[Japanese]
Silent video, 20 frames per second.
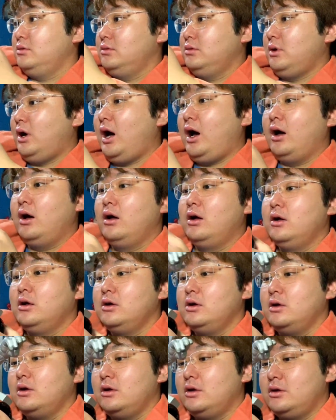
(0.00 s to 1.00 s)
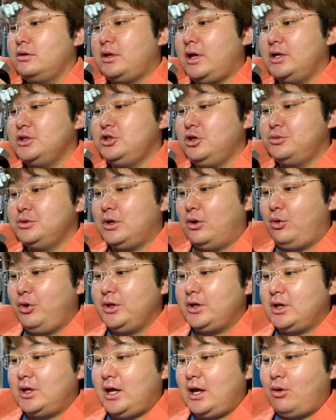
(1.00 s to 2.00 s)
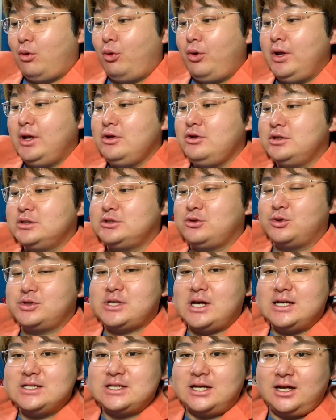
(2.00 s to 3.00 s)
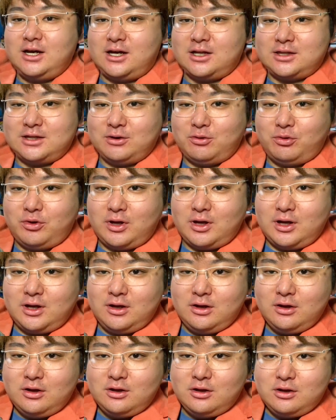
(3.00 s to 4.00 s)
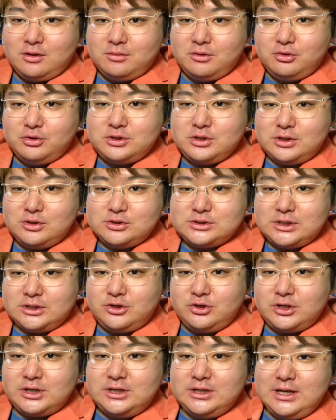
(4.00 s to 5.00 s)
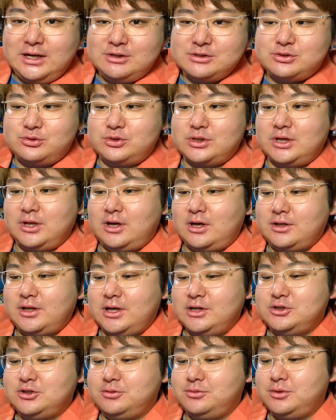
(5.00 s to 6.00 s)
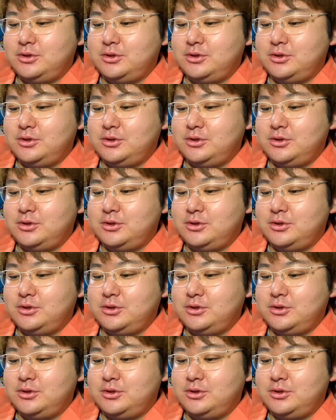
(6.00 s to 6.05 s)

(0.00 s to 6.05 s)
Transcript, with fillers: あ、大丈夫だ。折れてない。折れる素材じゃなかった、これ。どっちかというと切れる素材だから大丈